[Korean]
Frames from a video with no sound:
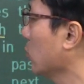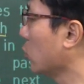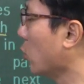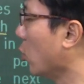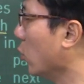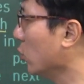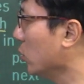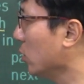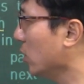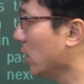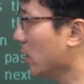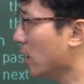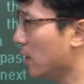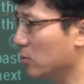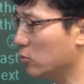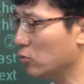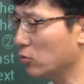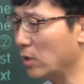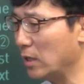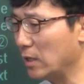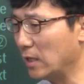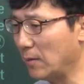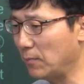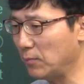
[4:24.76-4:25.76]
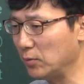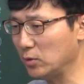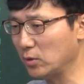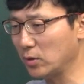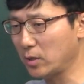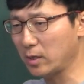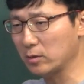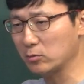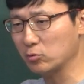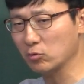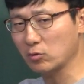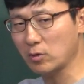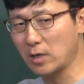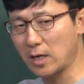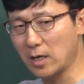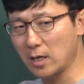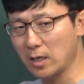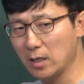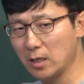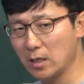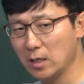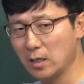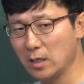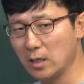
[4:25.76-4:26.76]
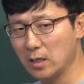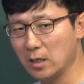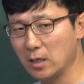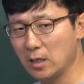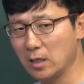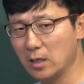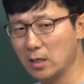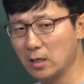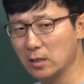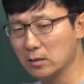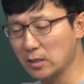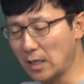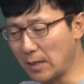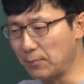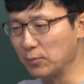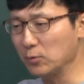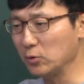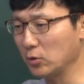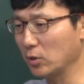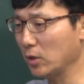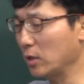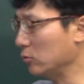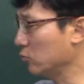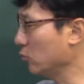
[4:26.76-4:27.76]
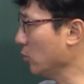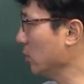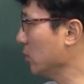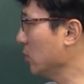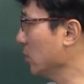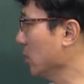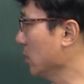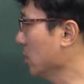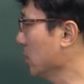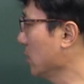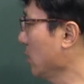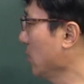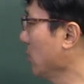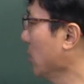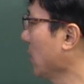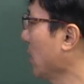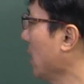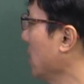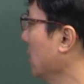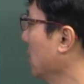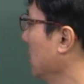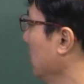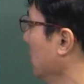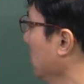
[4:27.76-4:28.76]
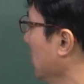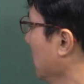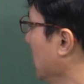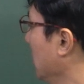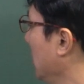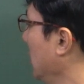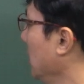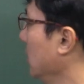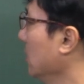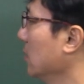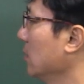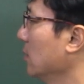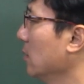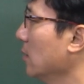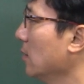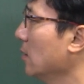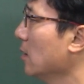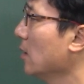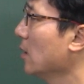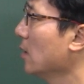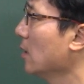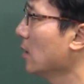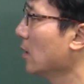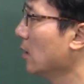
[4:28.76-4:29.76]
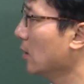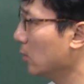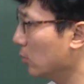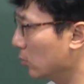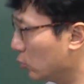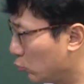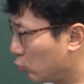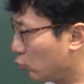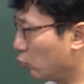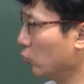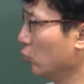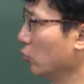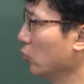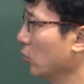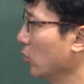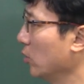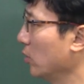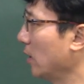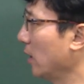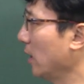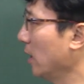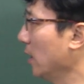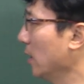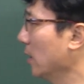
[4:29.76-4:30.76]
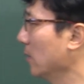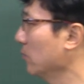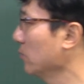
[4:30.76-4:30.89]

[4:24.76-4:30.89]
좋은 영향 줄까? 나쁜 영향 줄까? 나쁜 영향 주겠죠. 그래서 영향을 기능을 주는 건데